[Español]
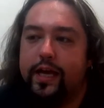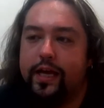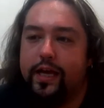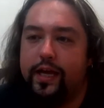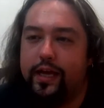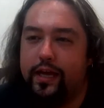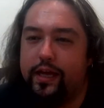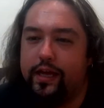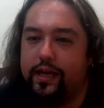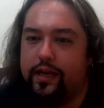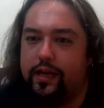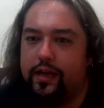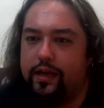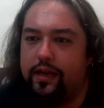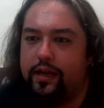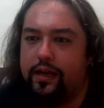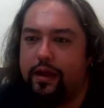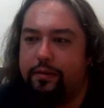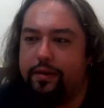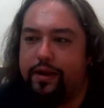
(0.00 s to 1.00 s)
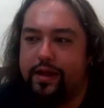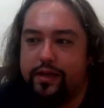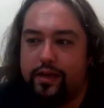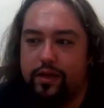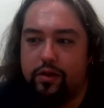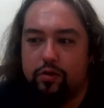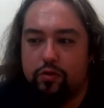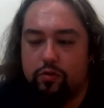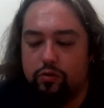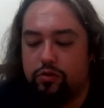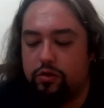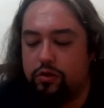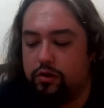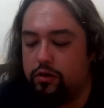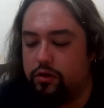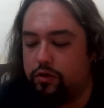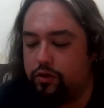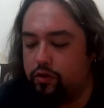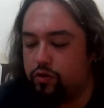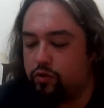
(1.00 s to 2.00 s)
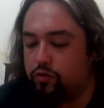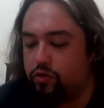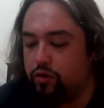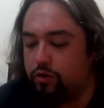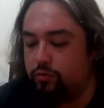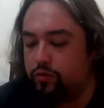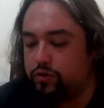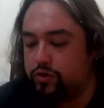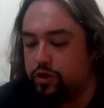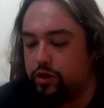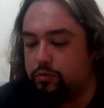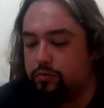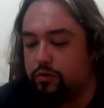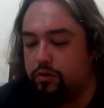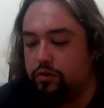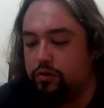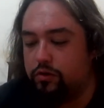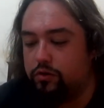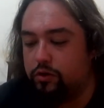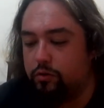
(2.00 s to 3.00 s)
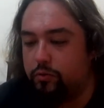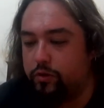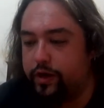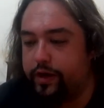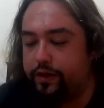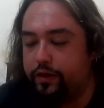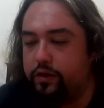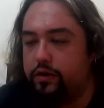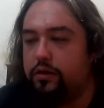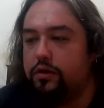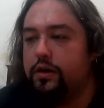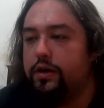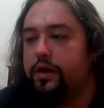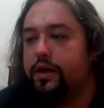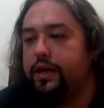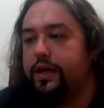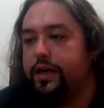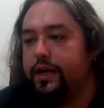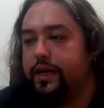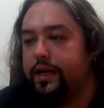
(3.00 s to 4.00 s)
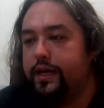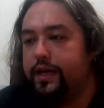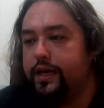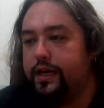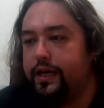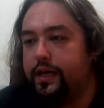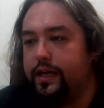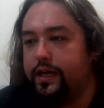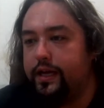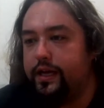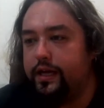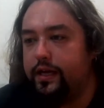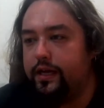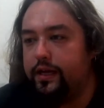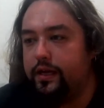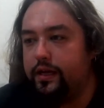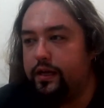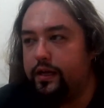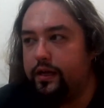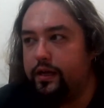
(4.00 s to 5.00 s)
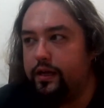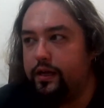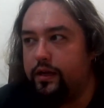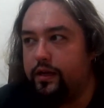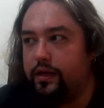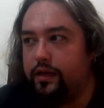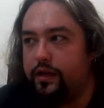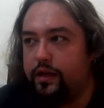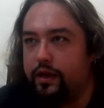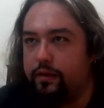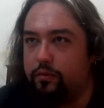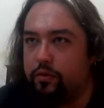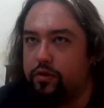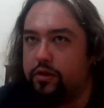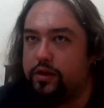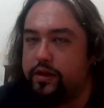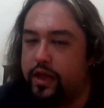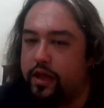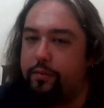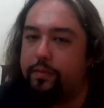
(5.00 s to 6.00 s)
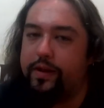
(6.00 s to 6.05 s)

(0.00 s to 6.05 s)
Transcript: y la verdad es que nos gustó, nos gustó mucho cómo, quedó y, hemos estado